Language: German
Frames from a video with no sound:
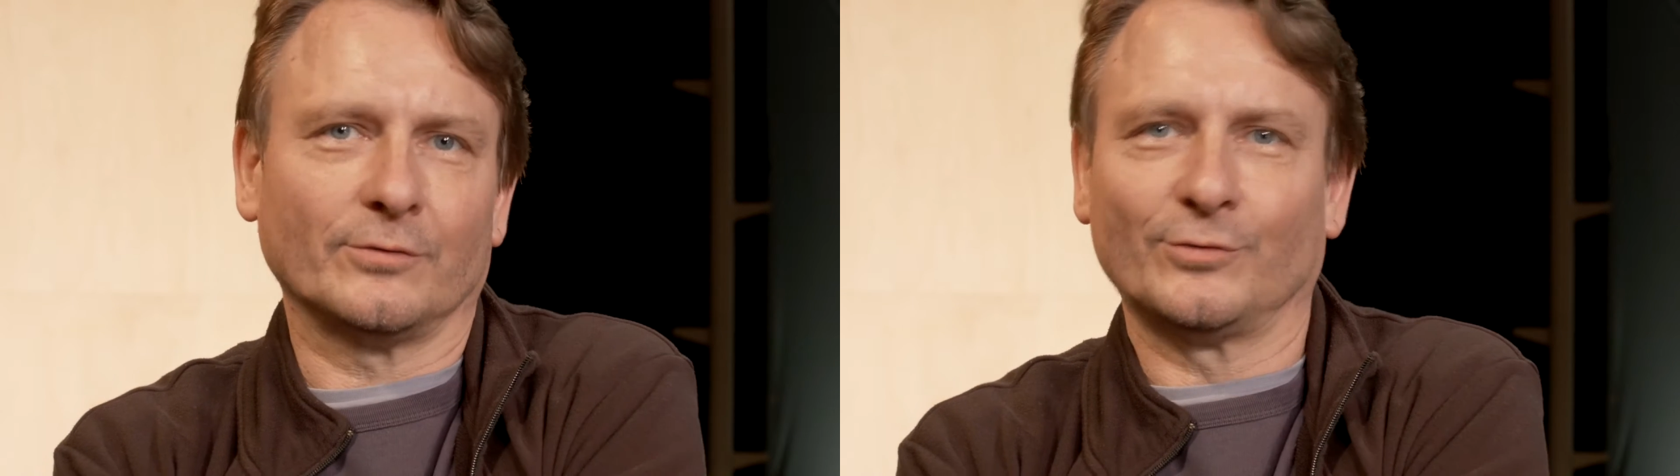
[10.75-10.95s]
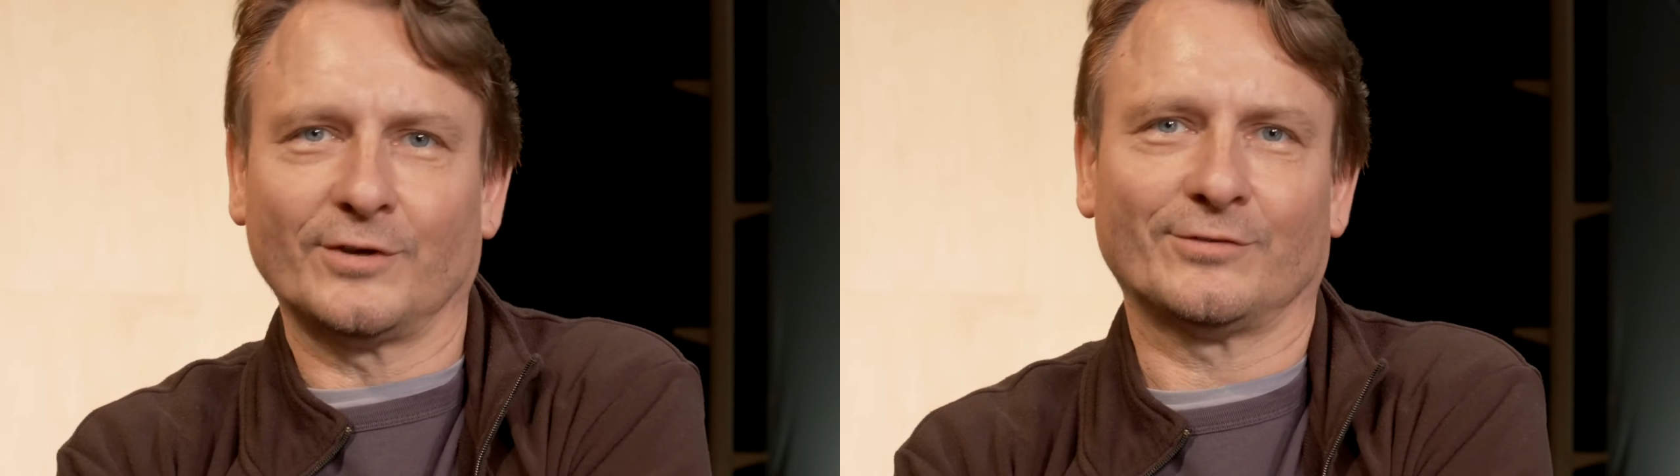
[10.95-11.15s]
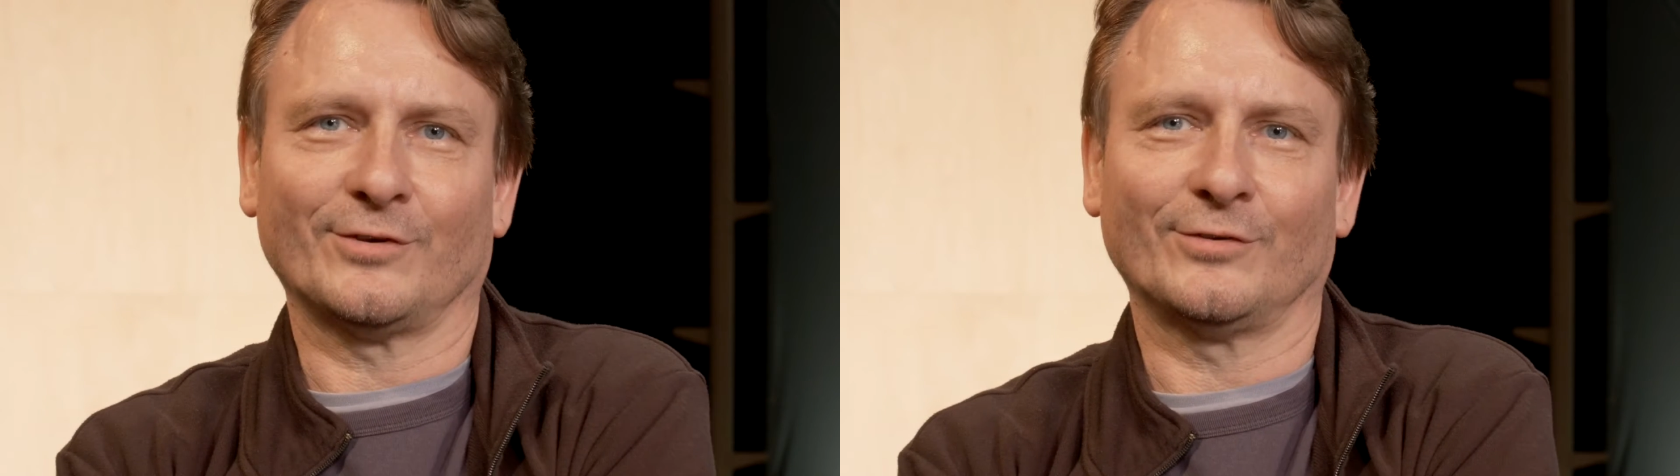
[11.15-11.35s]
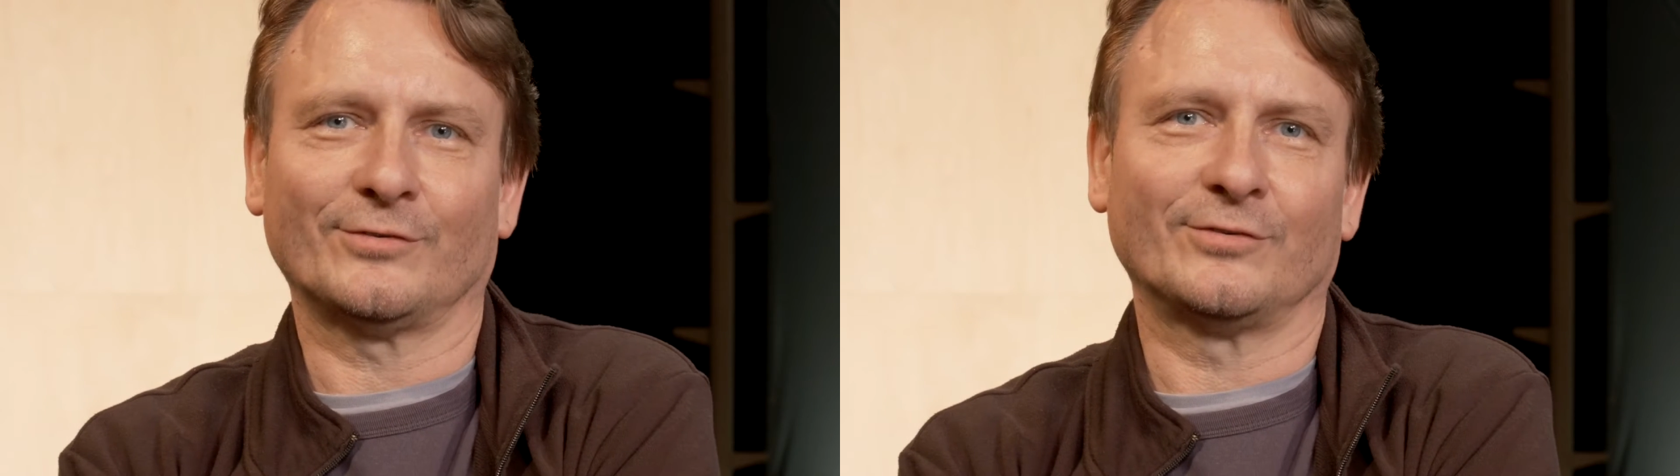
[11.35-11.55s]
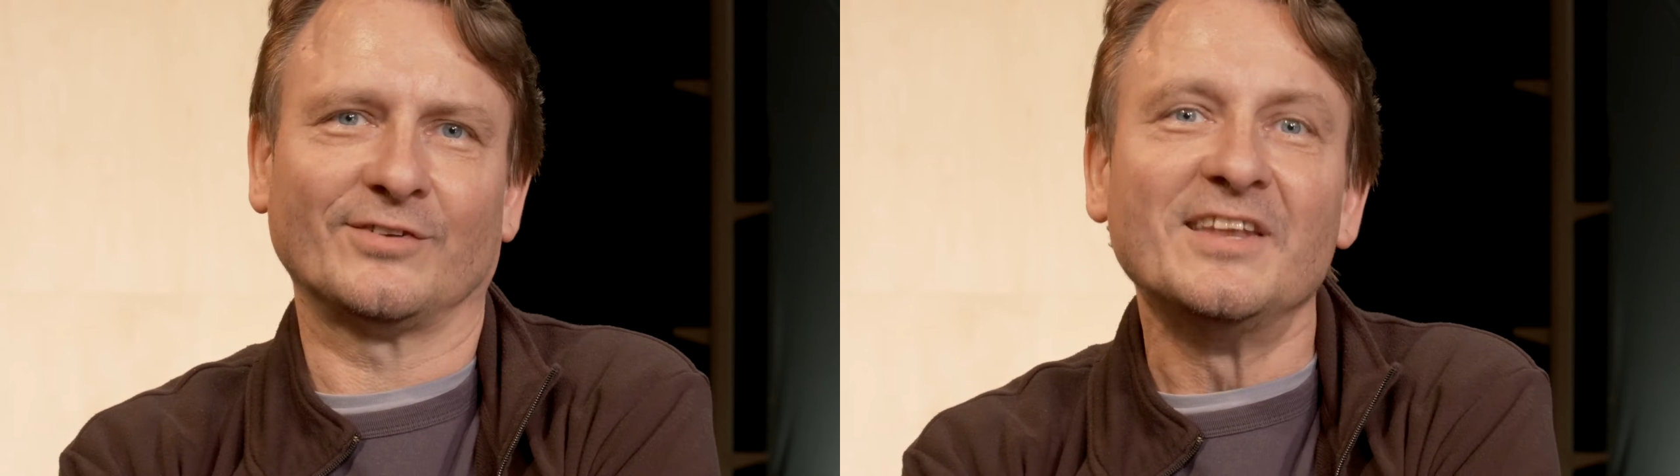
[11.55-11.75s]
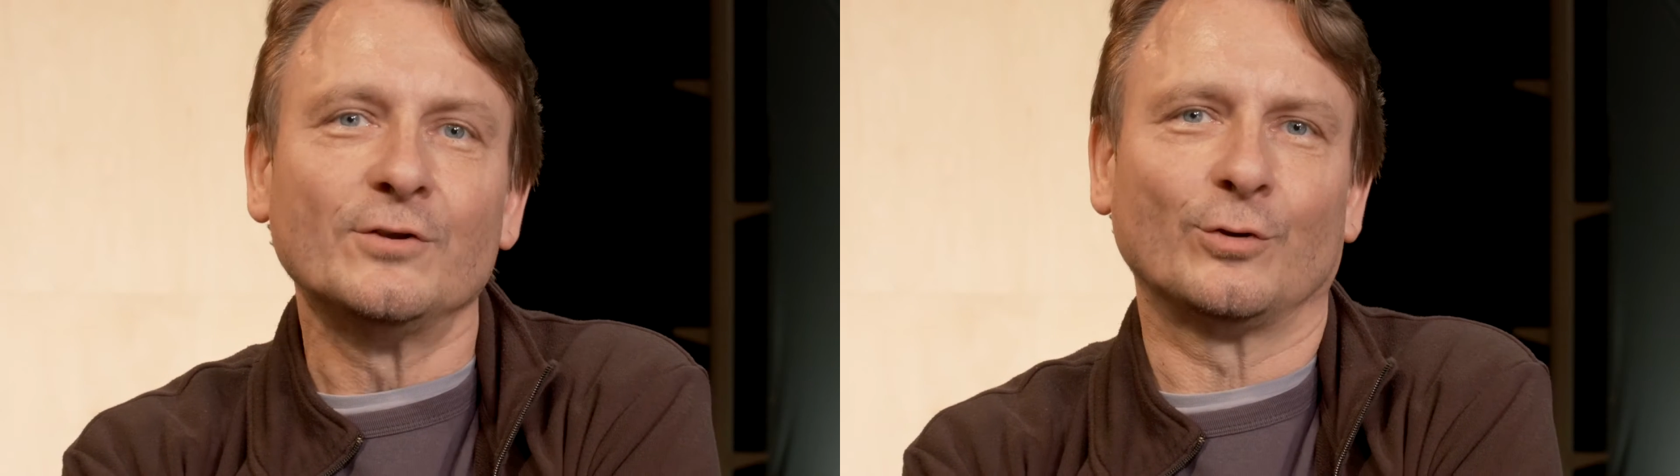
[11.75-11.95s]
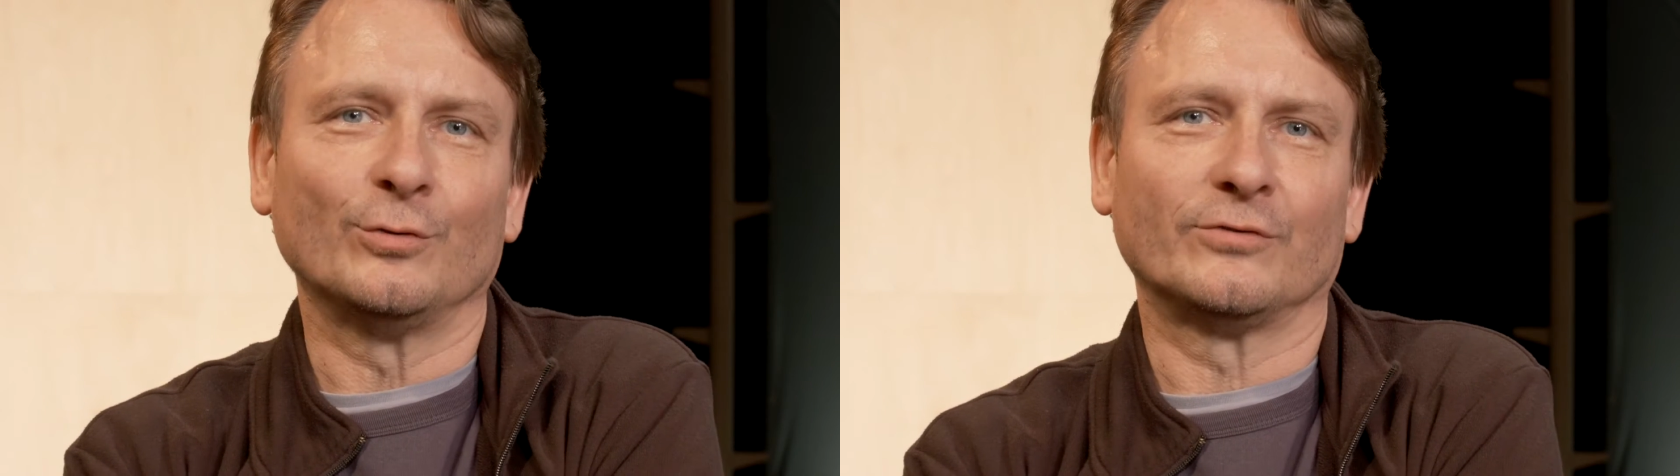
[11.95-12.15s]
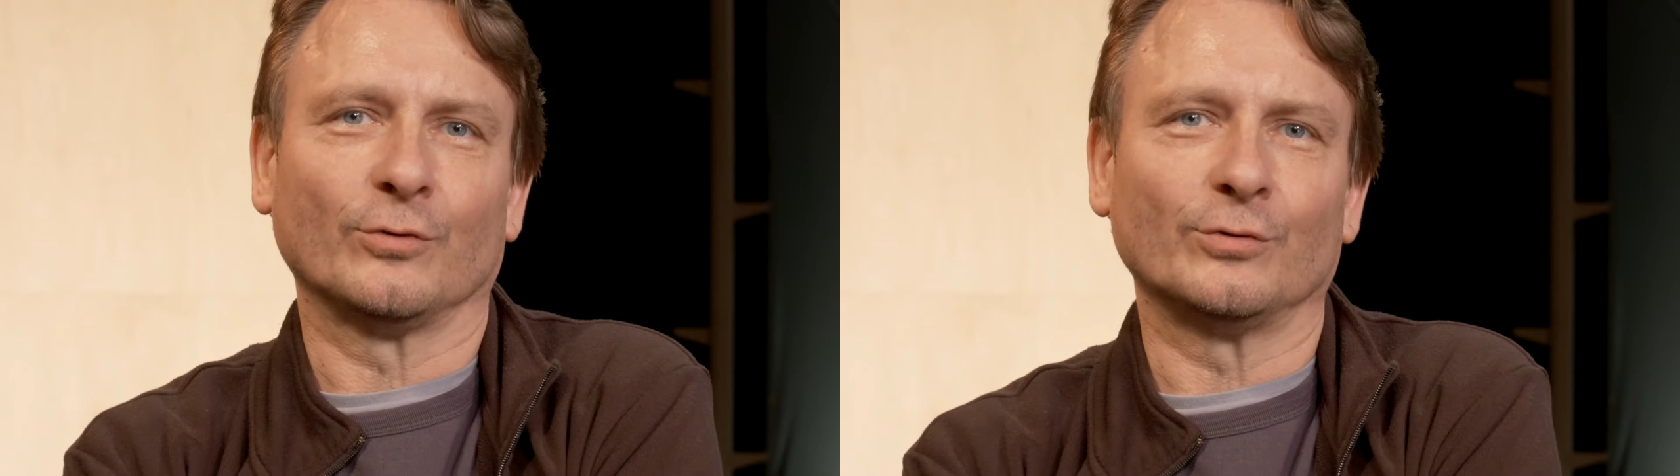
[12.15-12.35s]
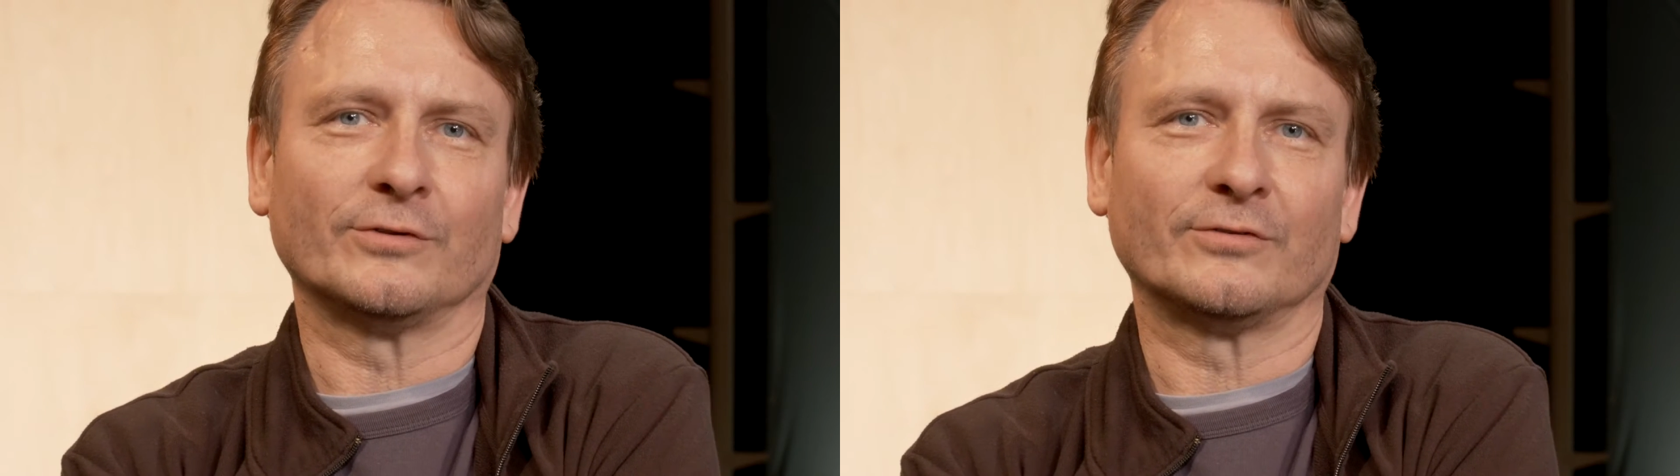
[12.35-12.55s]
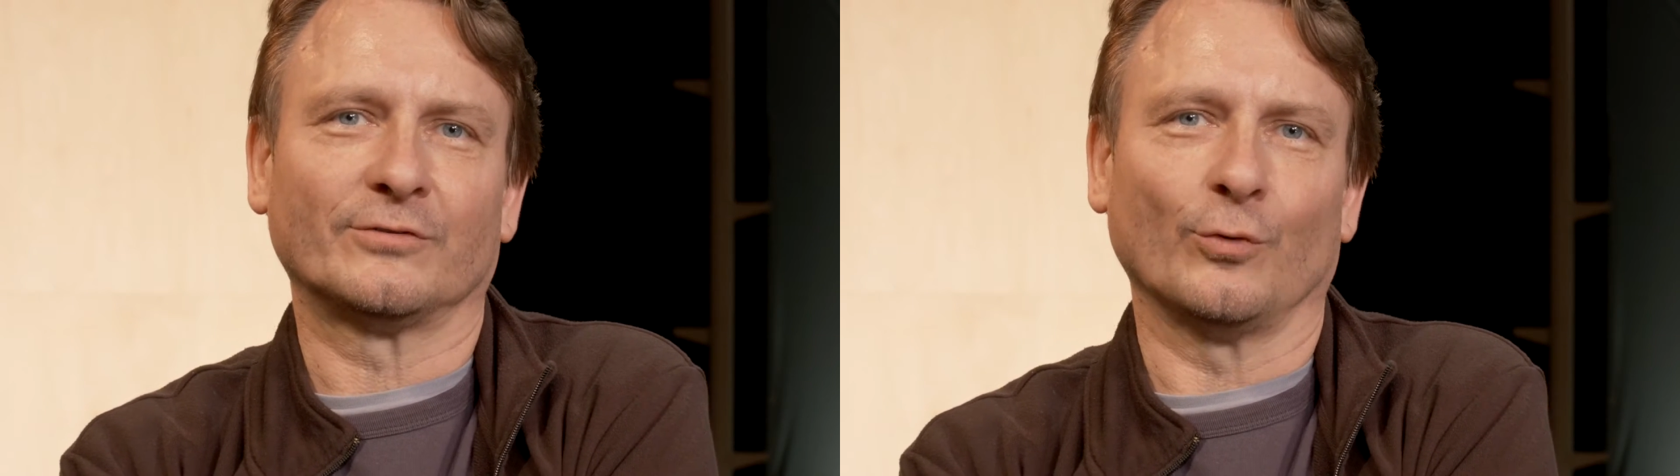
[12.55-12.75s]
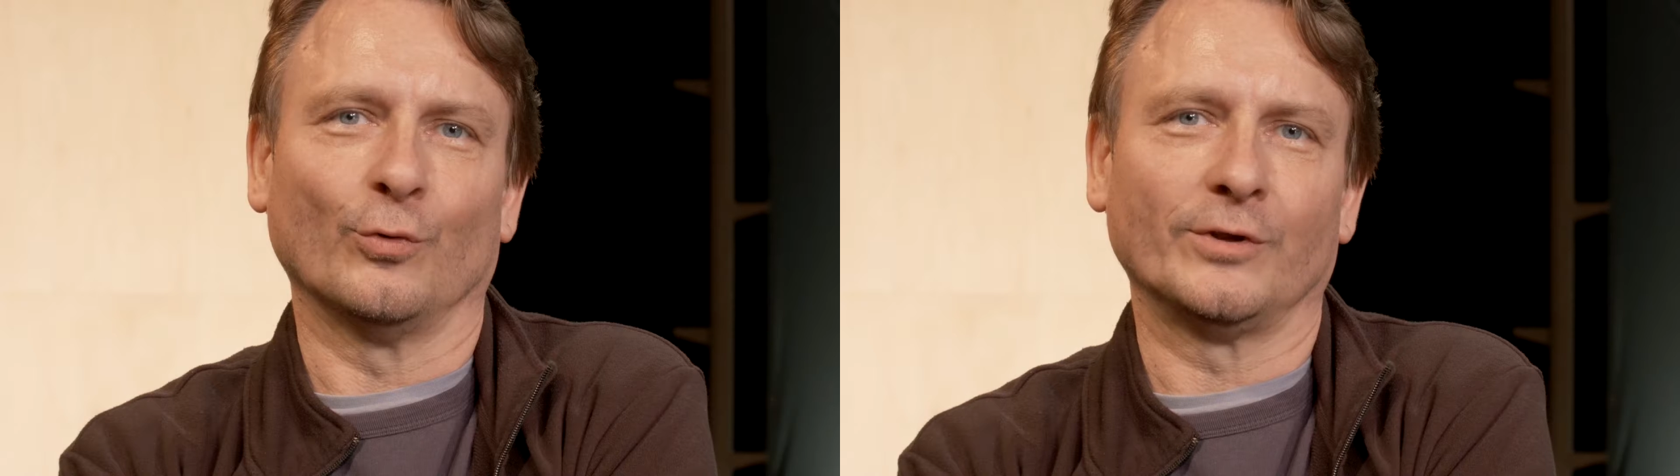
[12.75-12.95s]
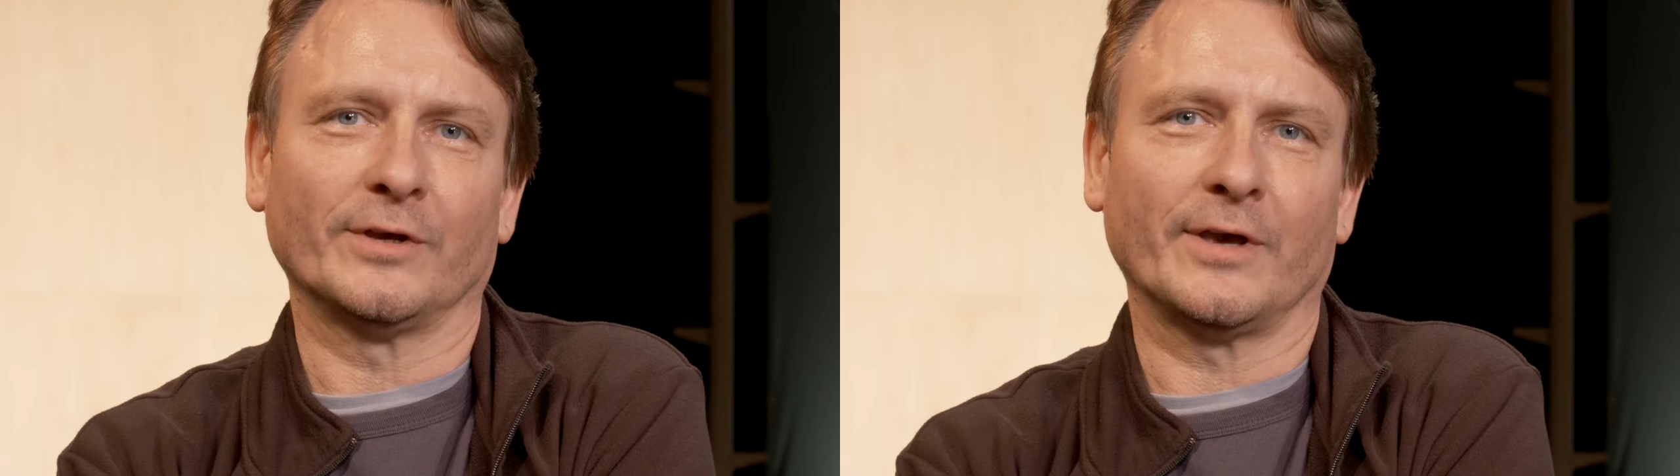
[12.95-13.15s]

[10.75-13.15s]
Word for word: und jetzt heißt es Inklusion, das ist ohne